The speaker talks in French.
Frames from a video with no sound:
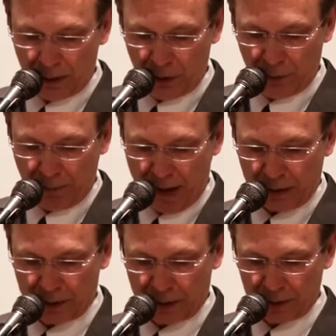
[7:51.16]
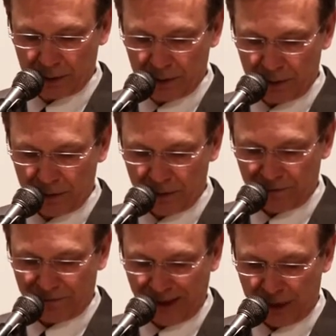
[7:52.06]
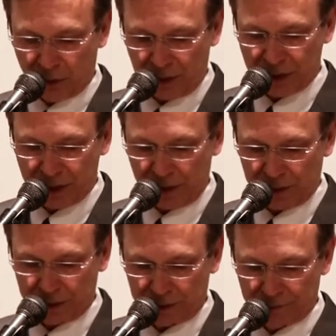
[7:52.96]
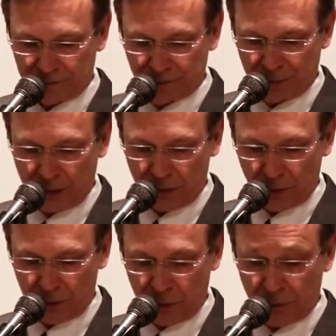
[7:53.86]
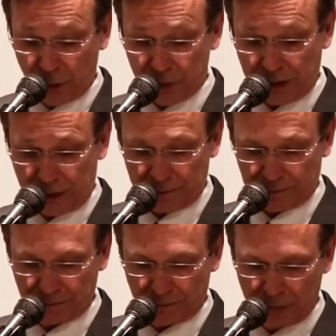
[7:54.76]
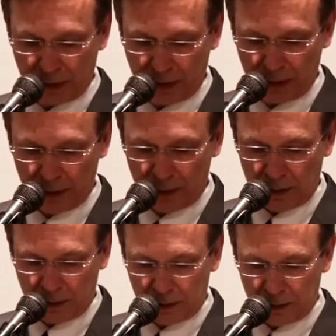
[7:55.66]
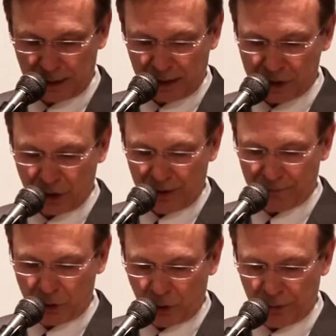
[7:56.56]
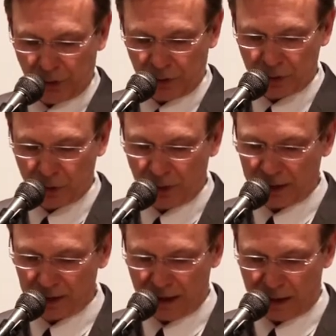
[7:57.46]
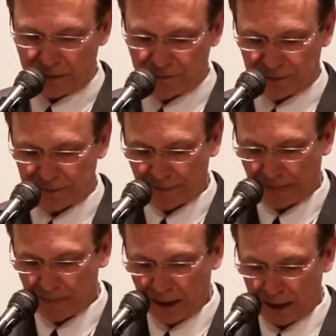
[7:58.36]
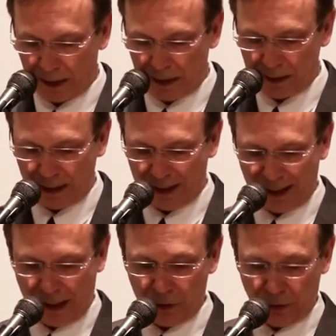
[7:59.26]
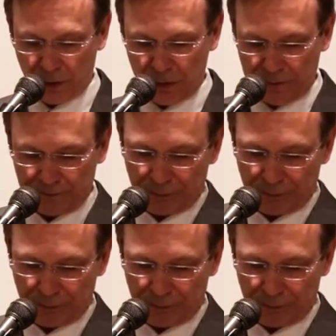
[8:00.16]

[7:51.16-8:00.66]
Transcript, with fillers: Une marque flétrissante. Au lieu de beauté, tes hommes tomberont sous la glaive et tes héros